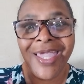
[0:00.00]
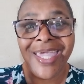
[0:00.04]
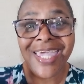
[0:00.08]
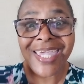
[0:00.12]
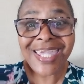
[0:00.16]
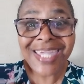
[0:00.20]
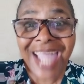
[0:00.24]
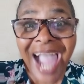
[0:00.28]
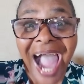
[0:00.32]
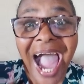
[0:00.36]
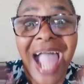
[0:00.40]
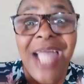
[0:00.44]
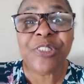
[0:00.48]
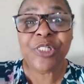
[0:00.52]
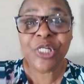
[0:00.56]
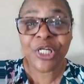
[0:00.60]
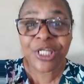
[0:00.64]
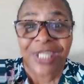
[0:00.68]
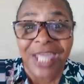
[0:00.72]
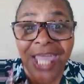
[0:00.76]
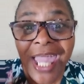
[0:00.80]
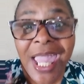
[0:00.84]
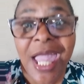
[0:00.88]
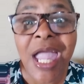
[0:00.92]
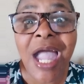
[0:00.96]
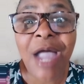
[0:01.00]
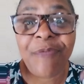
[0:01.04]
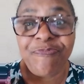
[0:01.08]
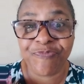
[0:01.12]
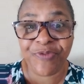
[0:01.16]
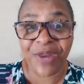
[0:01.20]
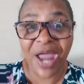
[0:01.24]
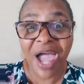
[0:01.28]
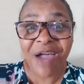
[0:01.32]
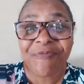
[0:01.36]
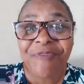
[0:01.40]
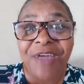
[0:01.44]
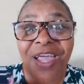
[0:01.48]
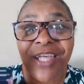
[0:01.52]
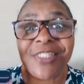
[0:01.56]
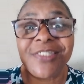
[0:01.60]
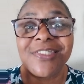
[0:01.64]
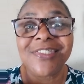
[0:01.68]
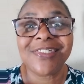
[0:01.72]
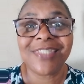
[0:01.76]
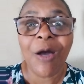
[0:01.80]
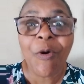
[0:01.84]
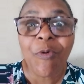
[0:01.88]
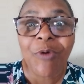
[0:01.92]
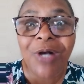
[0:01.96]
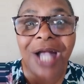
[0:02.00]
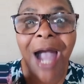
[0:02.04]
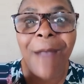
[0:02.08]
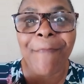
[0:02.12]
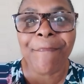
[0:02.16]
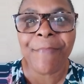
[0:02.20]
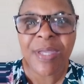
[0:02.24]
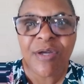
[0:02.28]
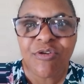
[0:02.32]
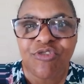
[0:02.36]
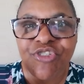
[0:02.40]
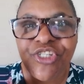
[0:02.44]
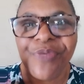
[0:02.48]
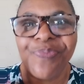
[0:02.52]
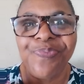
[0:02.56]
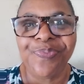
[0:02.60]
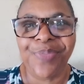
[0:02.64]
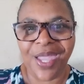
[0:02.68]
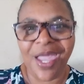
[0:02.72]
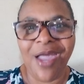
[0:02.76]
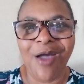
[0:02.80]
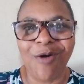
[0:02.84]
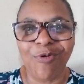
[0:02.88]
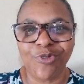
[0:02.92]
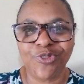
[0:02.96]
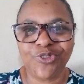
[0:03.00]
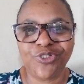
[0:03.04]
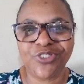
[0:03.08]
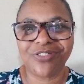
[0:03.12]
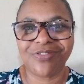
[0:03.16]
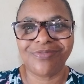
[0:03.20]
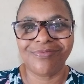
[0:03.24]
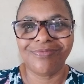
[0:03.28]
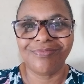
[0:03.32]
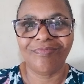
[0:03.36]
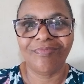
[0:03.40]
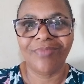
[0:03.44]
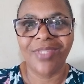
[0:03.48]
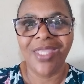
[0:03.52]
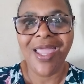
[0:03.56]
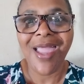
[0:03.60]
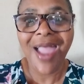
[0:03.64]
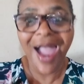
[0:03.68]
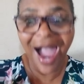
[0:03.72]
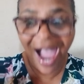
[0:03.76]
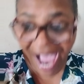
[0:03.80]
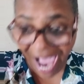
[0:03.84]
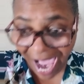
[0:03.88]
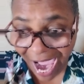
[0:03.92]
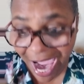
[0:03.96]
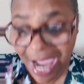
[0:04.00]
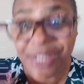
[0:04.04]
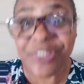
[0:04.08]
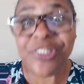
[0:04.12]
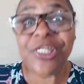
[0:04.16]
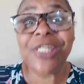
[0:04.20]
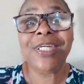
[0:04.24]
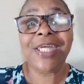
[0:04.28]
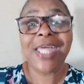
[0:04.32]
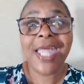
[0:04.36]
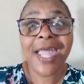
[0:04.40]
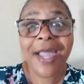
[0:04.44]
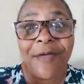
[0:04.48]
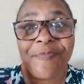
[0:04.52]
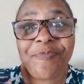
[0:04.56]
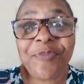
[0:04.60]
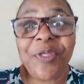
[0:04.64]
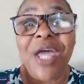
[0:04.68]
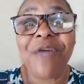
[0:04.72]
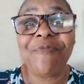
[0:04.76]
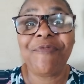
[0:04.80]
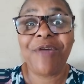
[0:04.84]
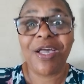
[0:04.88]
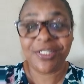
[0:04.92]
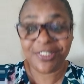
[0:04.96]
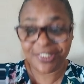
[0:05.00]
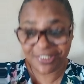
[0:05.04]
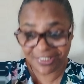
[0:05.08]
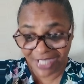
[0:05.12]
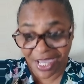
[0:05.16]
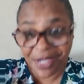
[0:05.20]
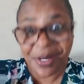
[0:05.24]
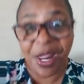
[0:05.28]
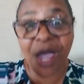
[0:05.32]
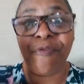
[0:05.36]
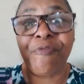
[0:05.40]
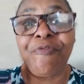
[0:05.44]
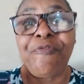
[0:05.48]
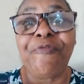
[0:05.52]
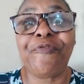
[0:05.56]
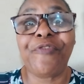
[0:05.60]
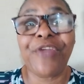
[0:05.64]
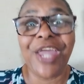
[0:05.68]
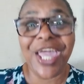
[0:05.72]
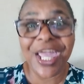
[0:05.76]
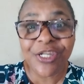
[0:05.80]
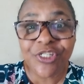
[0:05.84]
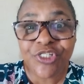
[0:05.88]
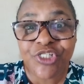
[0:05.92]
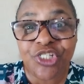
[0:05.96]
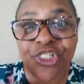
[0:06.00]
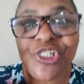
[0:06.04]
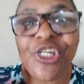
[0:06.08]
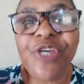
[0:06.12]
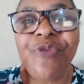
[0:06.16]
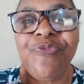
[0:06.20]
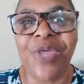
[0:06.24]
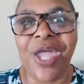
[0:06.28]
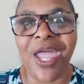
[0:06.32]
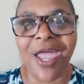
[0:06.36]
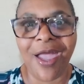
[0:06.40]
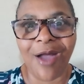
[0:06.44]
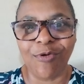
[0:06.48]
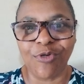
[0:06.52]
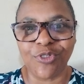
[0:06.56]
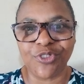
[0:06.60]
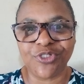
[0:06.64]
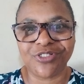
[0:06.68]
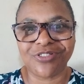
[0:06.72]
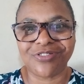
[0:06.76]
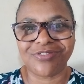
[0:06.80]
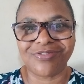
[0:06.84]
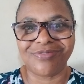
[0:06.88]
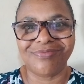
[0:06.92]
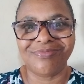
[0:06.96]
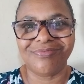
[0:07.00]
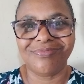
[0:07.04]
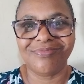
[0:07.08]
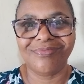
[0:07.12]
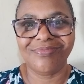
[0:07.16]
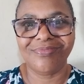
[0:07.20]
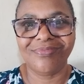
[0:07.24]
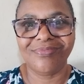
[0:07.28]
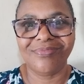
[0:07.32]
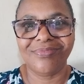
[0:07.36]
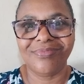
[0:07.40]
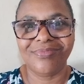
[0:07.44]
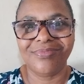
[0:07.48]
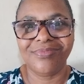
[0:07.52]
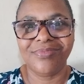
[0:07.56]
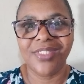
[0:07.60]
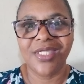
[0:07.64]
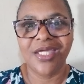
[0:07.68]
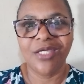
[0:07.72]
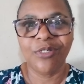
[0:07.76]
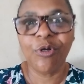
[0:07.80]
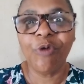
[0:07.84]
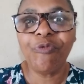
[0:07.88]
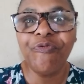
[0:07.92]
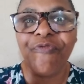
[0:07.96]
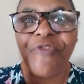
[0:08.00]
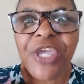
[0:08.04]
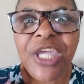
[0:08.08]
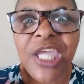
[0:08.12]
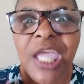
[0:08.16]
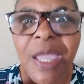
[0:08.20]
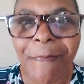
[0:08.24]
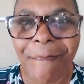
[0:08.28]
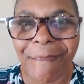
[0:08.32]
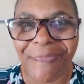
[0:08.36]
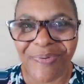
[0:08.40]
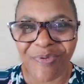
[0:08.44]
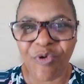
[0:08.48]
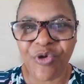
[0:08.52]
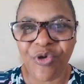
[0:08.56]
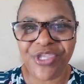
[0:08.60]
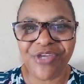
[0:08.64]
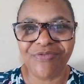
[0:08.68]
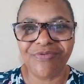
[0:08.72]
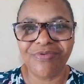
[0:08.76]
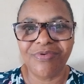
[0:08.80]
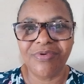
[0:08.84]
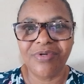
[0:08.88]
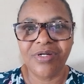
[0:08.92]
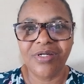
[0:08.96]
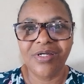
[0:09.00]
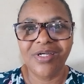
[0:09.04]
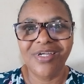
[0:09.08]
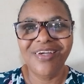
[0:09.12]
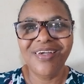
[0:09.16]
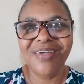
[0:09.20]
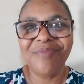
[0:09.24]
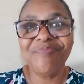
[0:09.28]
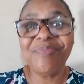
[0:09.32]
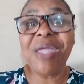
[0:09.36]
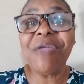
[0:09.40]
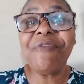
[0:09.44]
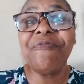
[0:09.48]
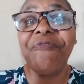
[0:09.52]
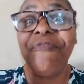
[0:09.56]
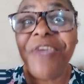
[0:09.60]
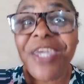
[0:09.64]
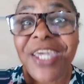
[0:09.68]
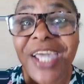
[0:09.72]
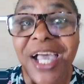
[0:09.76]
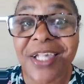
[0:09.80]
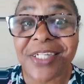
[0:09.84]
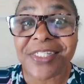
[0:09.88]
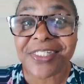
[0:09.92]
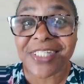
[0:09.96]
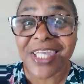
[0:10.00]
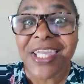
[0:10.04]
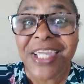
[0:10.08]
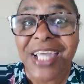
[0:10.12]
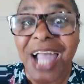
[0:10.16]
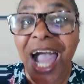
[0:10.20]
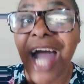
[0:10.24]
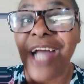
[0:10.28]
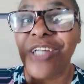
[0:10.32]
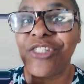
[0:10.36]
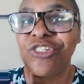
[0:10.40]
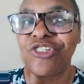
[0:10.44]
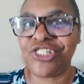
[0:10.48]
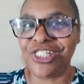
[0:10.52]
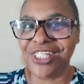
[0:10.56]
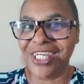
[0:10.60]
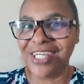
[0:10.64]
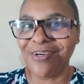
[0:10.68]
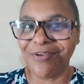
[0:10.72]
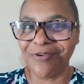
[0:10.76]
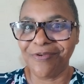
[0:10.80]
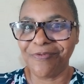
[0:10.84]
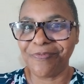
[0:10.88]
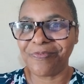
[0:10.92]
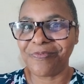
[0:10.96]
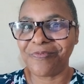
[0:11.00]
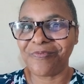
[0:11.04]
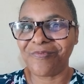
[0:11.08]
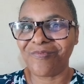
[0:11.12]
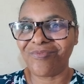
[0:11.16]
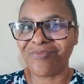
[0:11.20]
E ai de quem atravessar o caminho de Deus, ai de quem atravessar a frente de Deus, não fica impune, nem fica sem castigo.